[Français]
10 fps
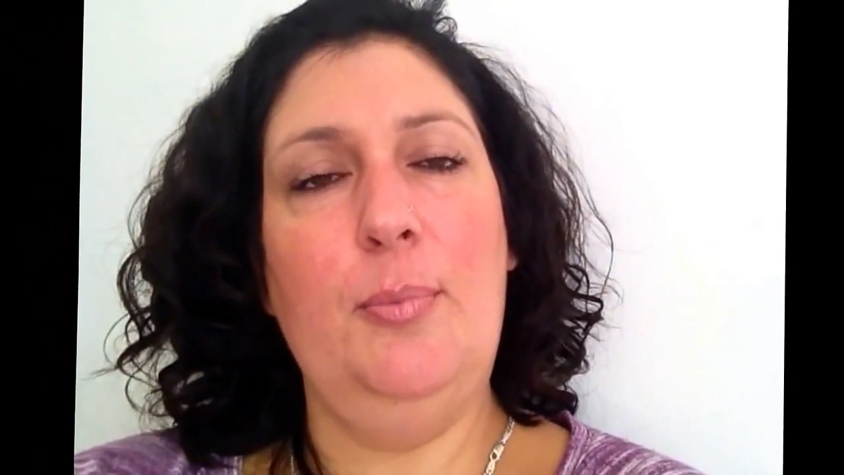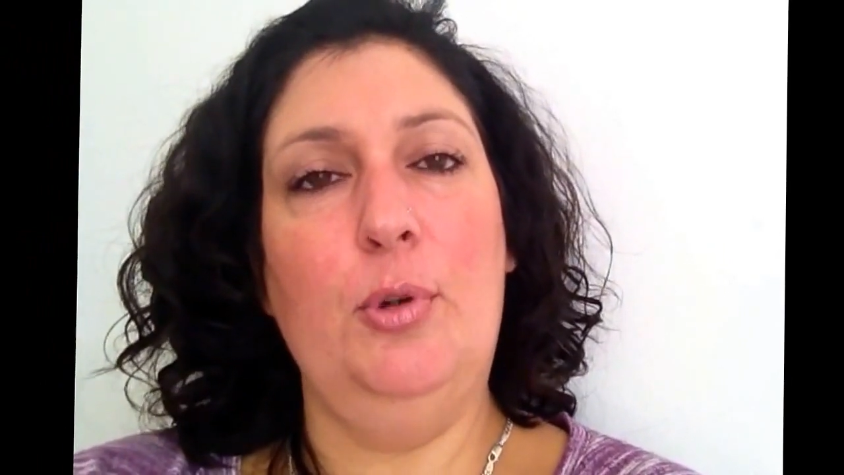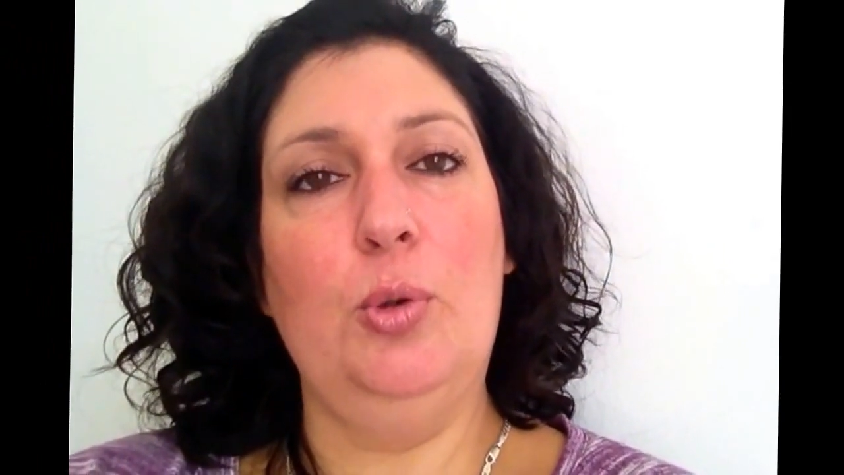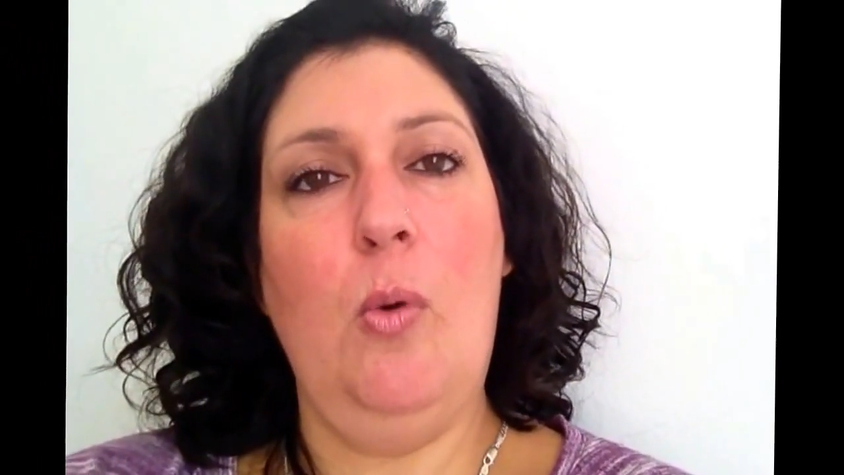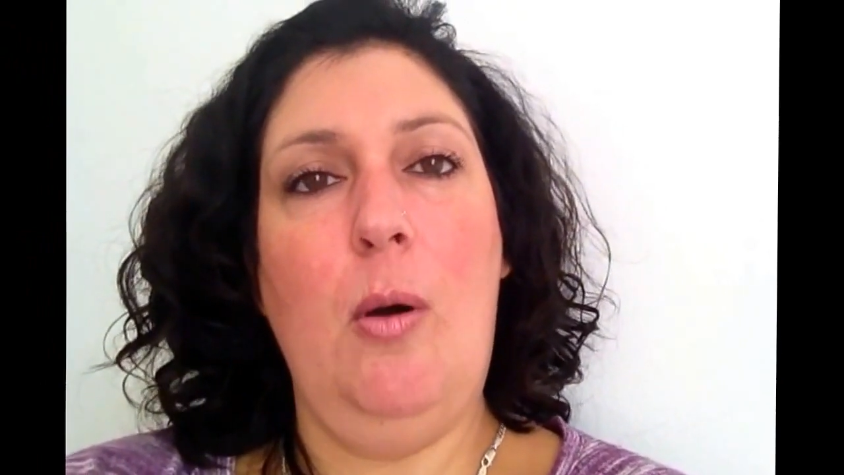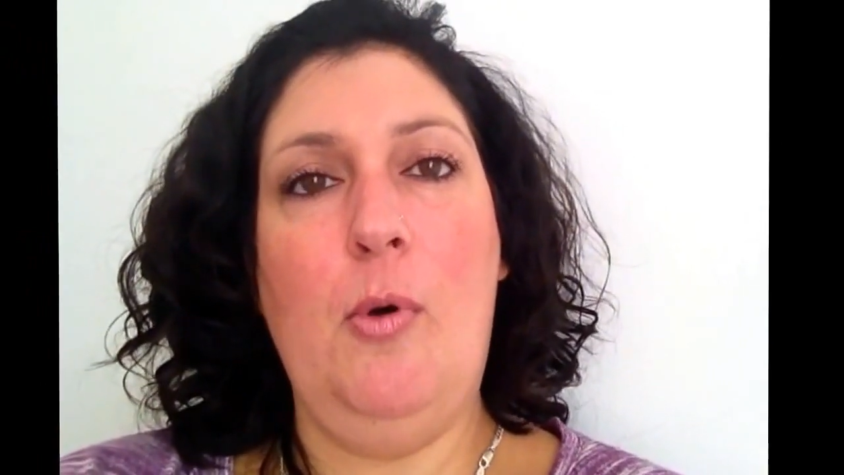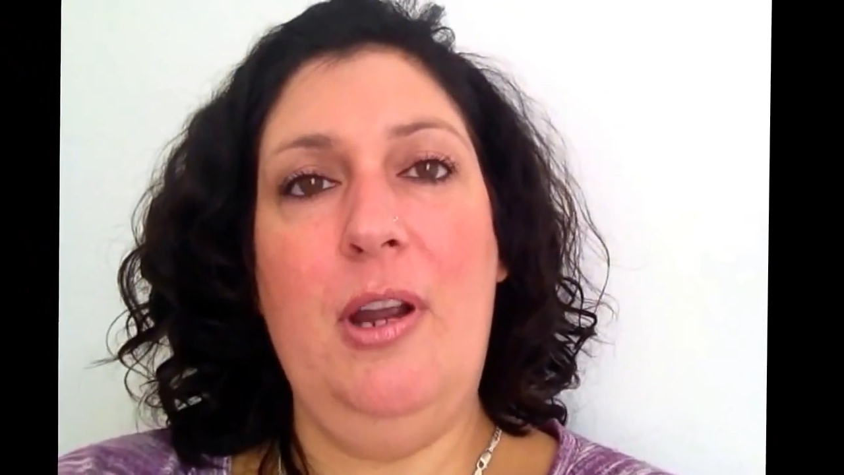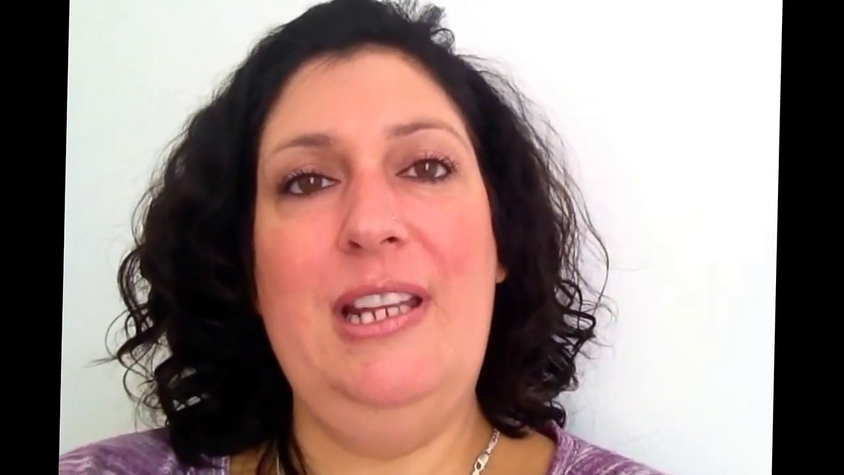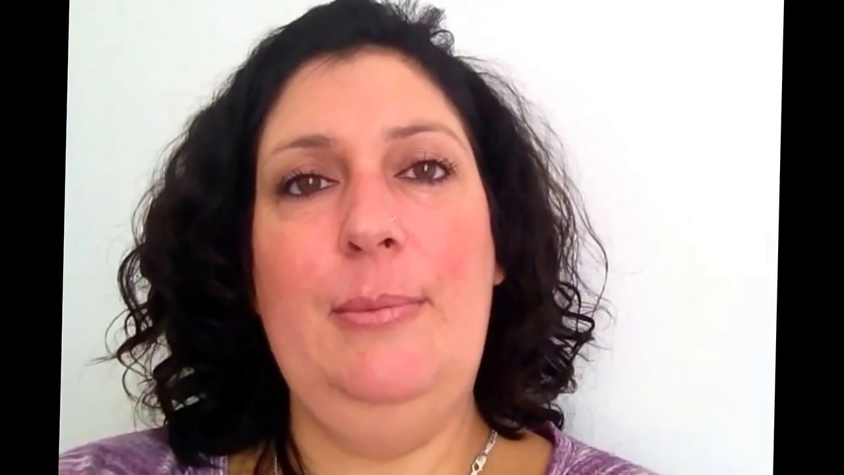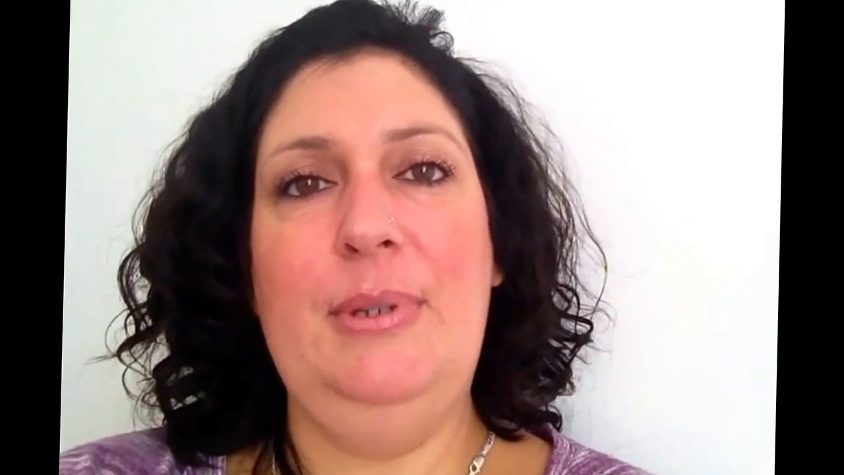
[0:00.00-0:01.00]
pour 3 mois
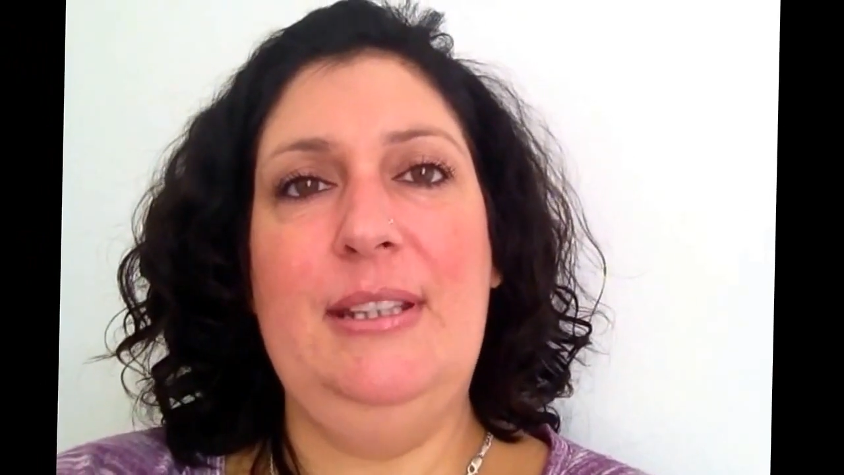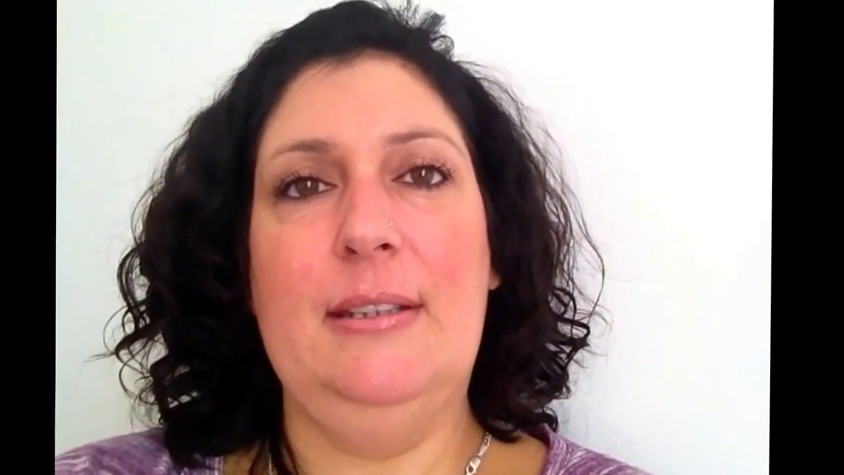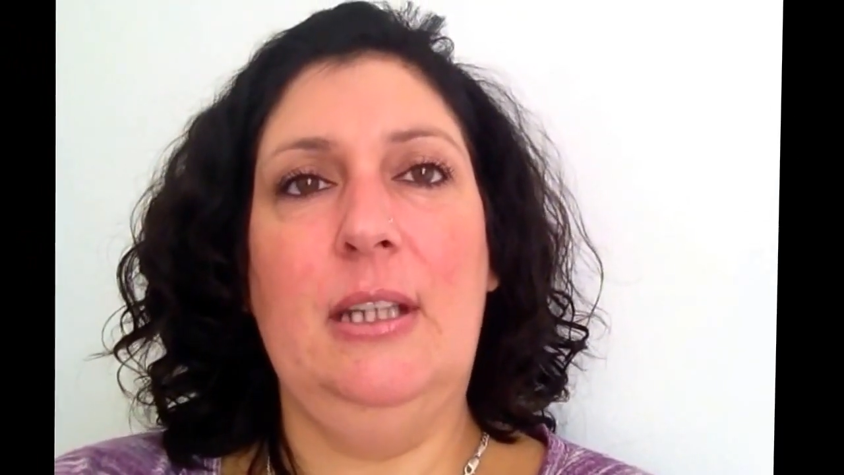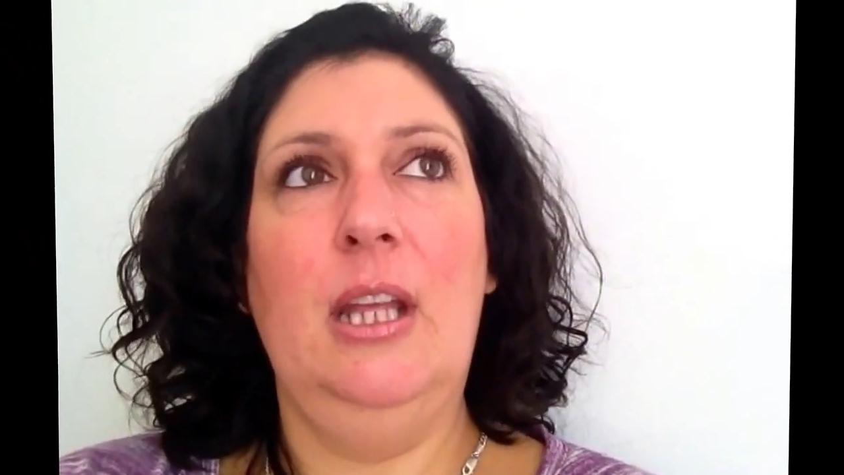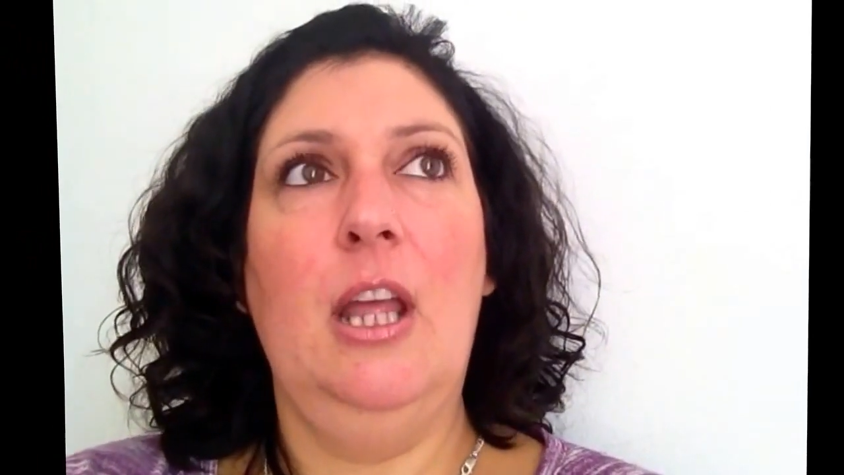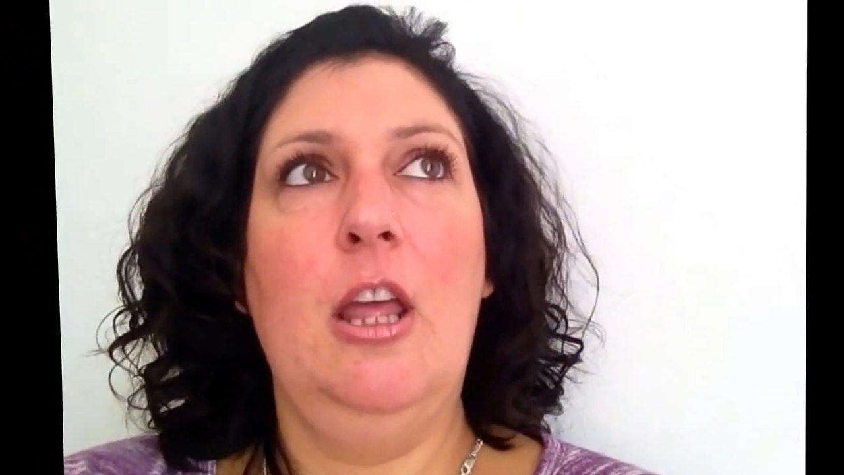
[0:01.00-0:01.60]
illimités.